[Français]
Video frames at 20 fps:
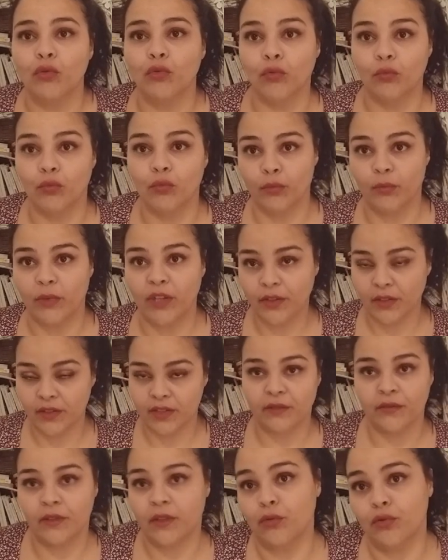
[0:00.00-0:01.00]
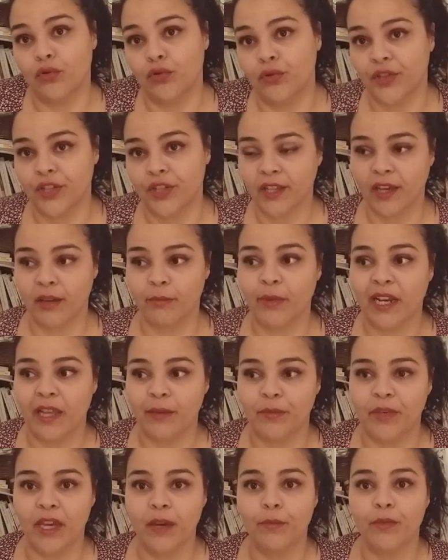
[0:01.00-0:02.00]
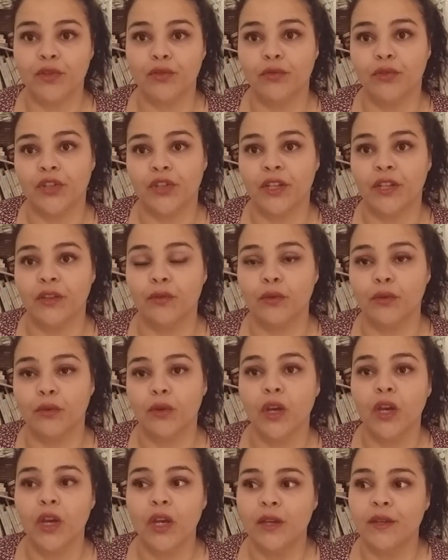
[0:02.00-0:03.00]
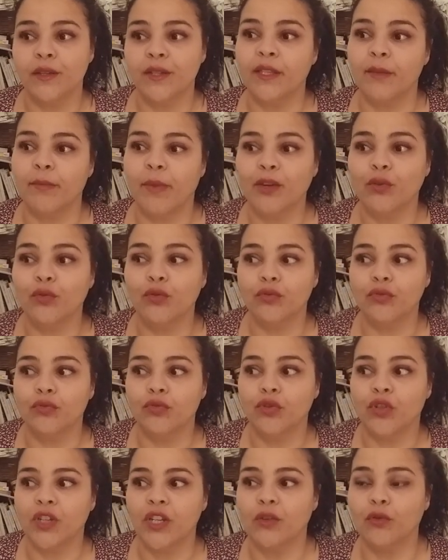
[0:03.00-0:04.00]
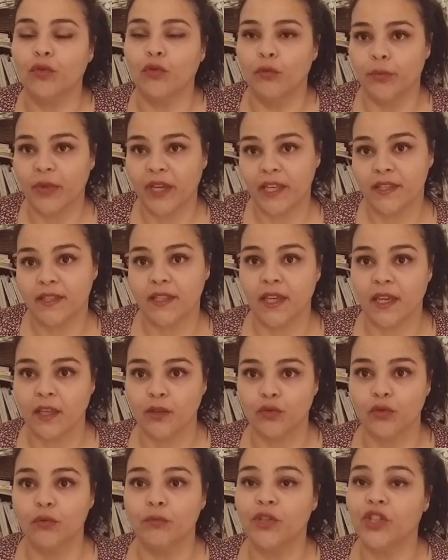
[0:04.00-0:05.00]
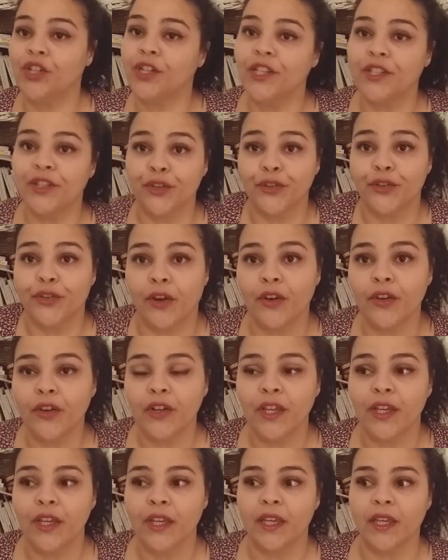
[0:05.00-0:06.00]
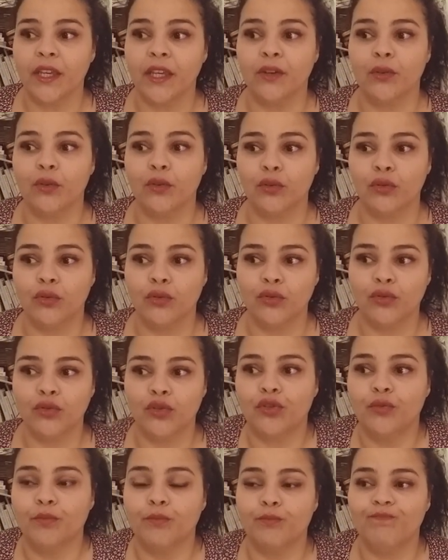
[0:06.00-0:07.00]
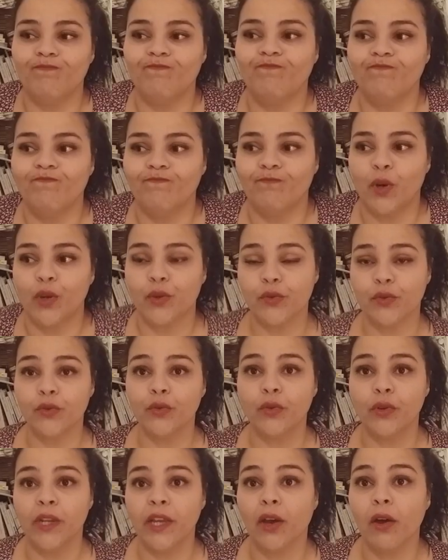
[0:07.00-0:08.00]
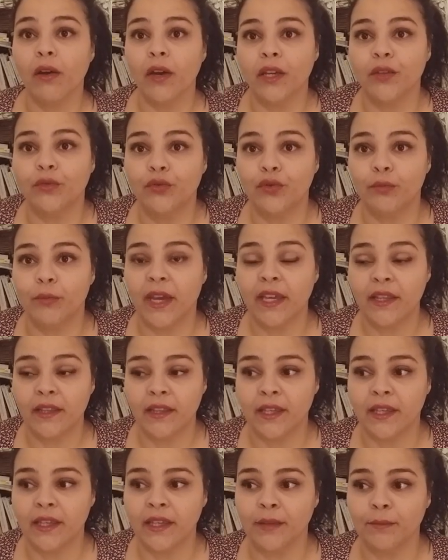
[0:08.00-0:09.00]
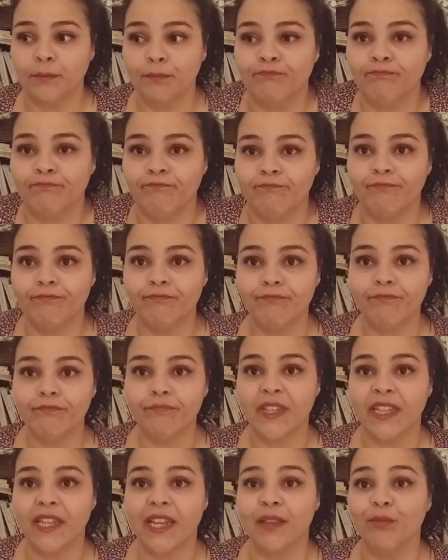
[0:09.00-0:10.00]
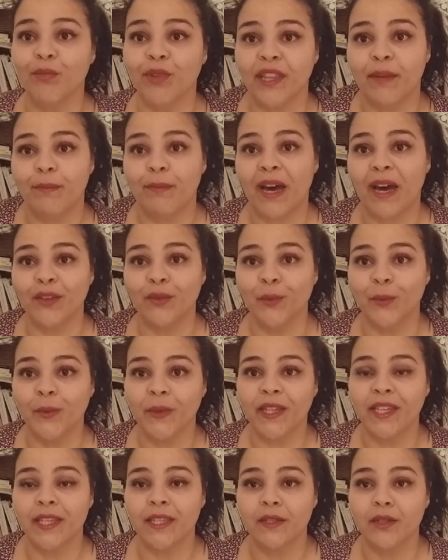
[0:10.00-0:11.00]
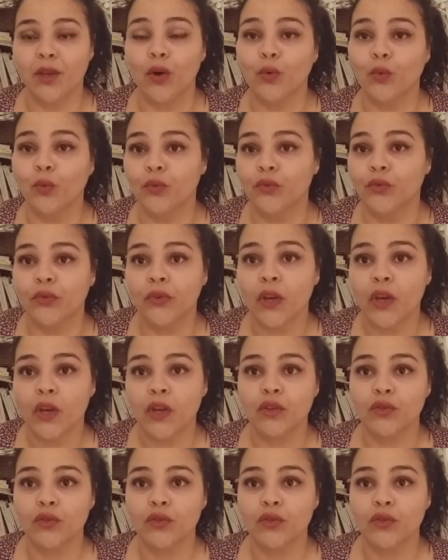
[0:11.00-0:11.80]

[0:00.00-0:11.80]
Donc bon, moi dans cette vidéo, je lui jetterai pas la pierre parce que j'ai, euh, c'est pas que j'ai compris ses raisons, mais je les entends et je pense que l'erreur est humaine et mm, il a demandé pardon et il se rend compte